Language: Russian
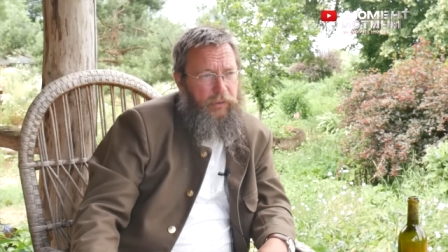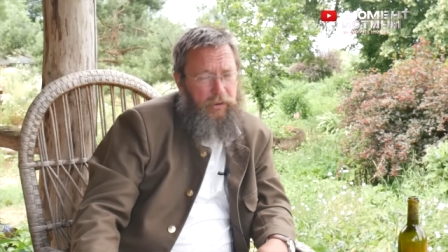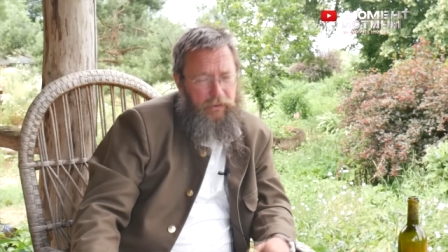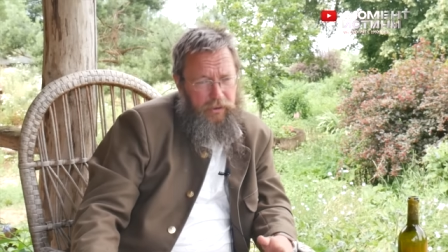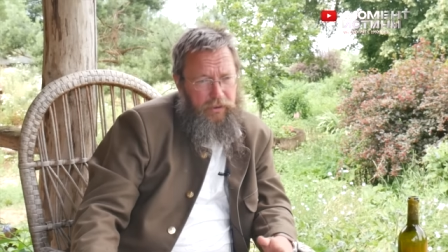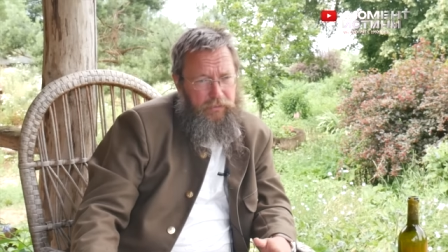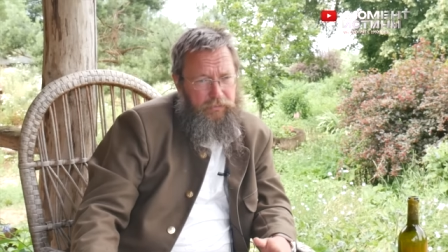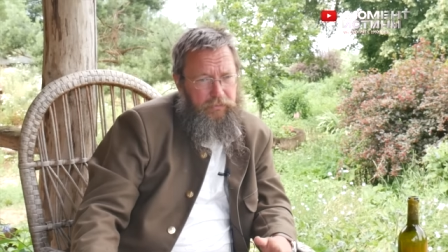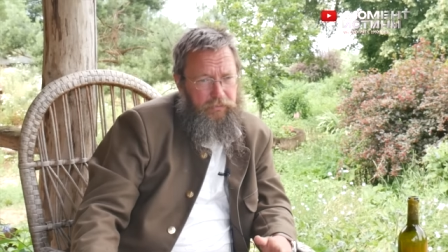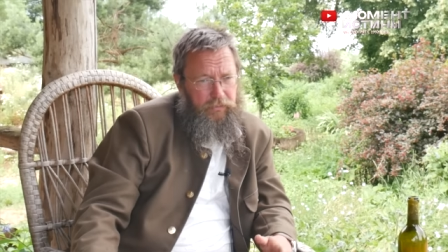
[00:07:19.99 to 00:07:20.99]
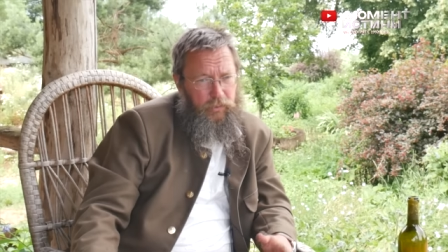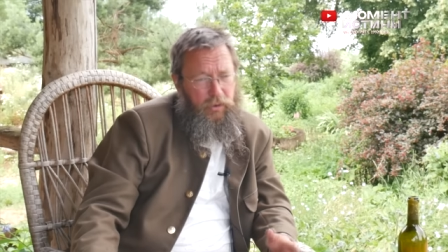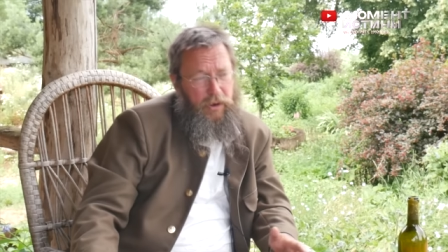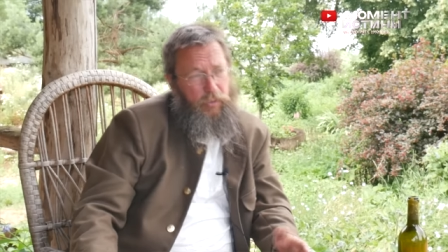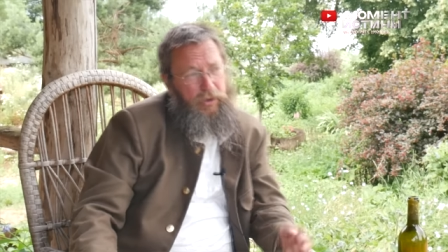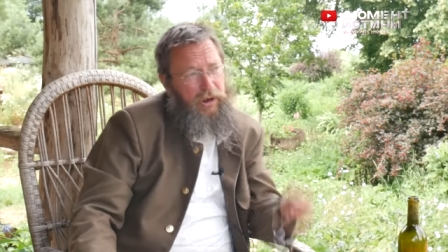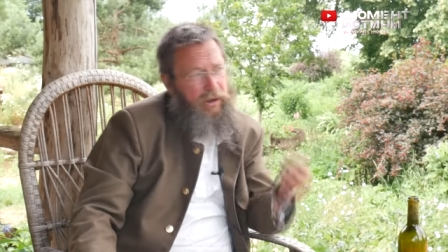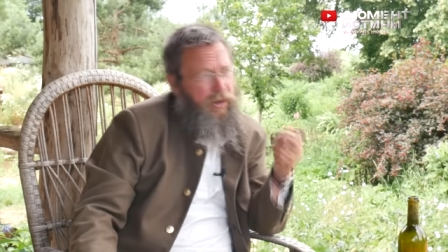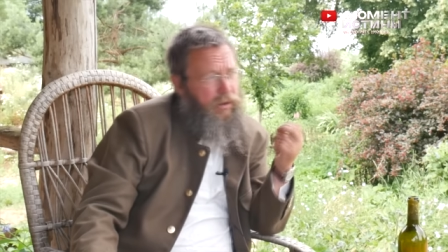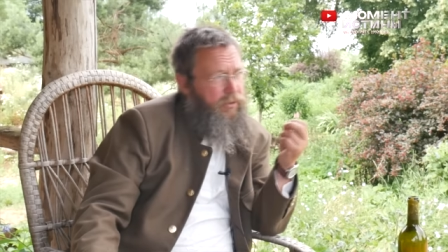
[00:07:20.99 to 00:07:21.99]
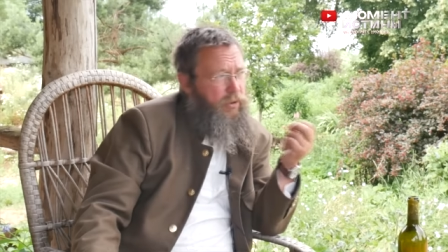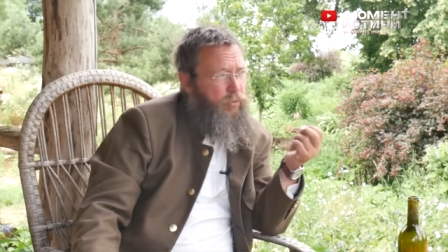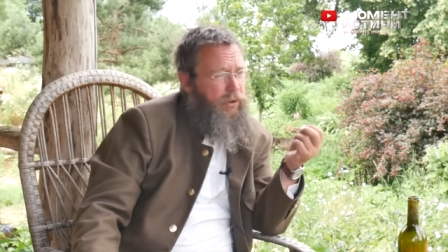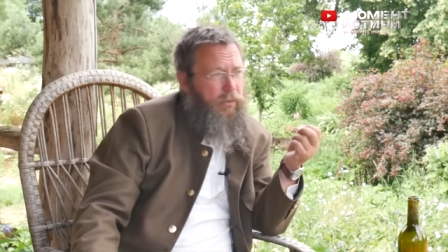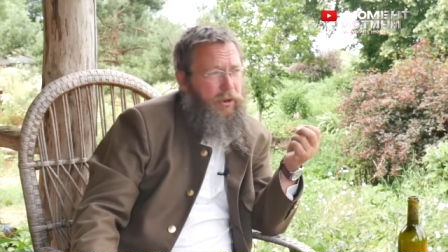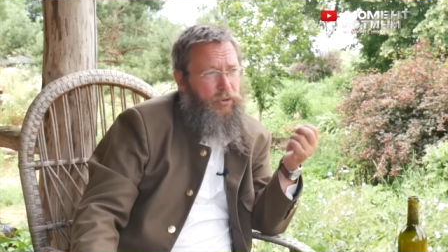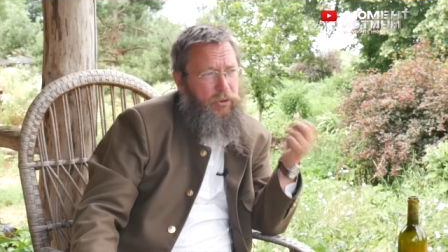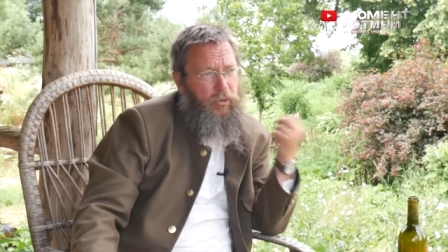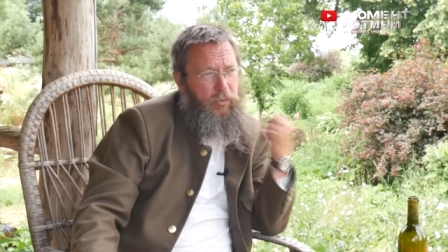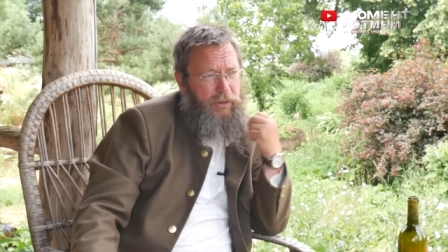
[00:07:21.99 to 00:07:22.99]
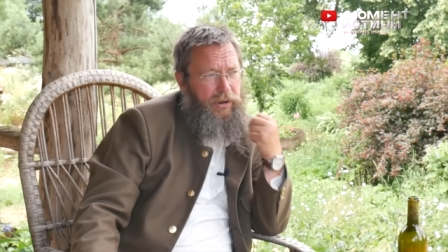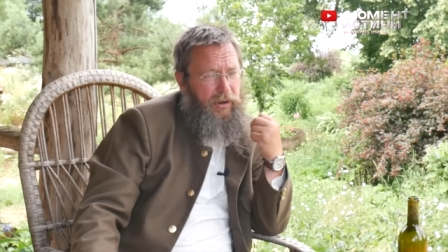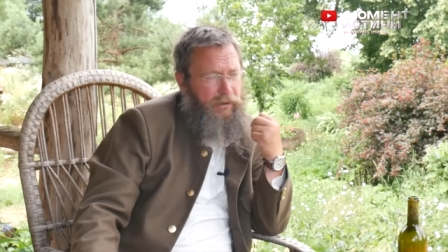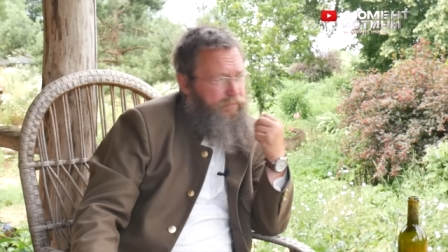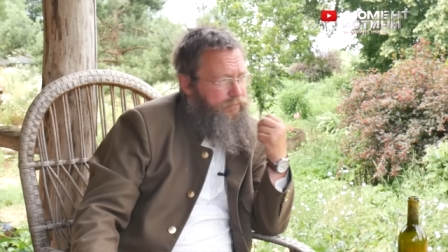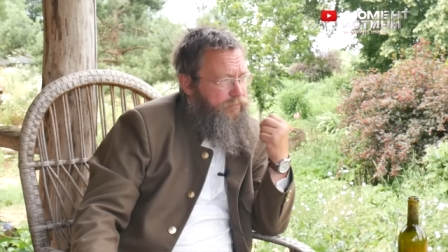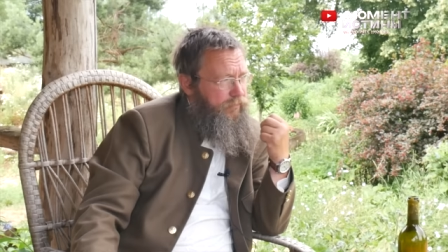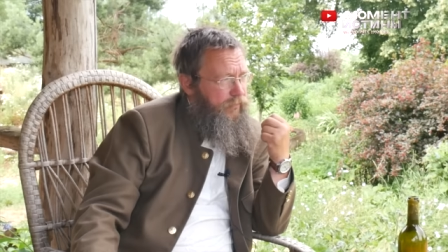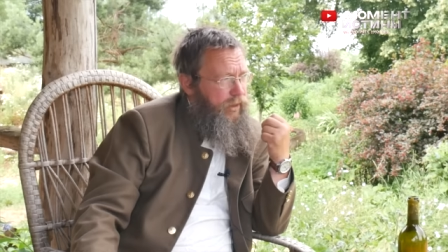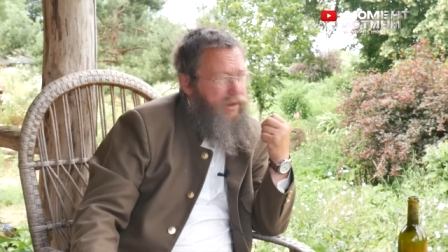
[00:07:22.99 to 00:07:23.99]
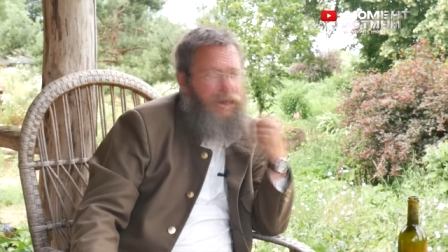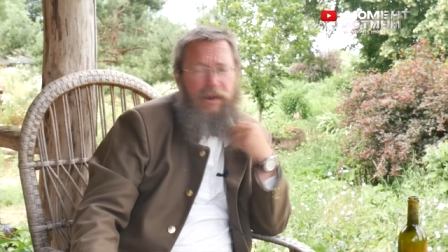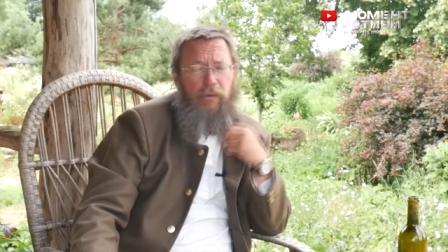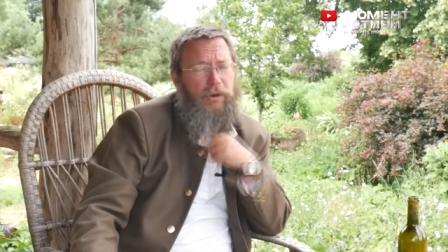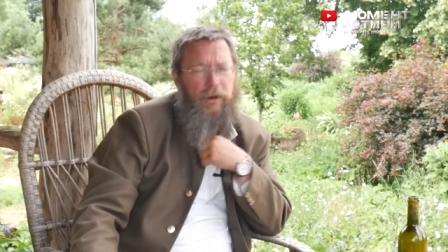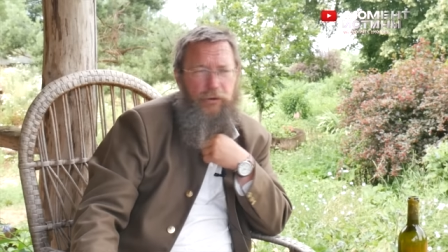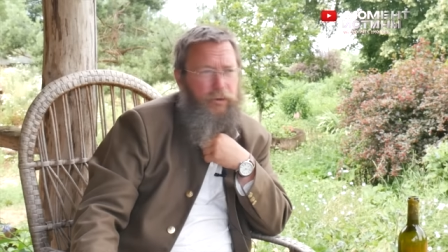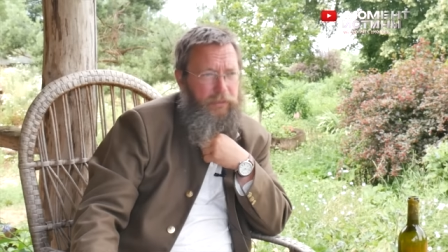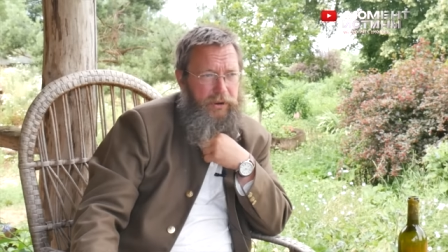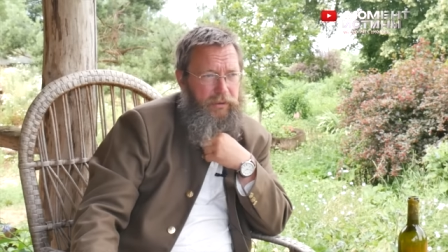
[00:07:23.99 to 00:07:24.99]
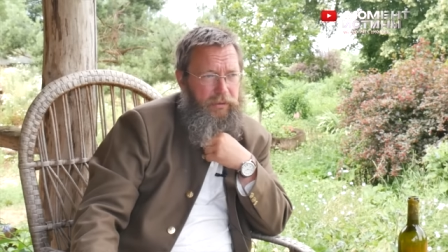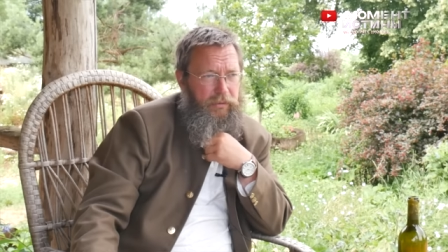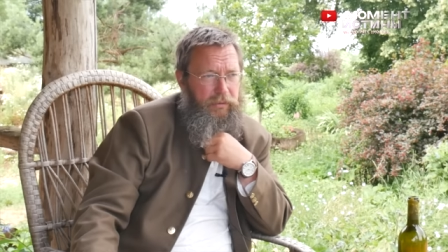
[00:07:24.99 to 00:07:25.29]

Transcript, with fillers: Это, ну, вот я когда говорю, употребляю слово быдло, я никого не хочу обидеть.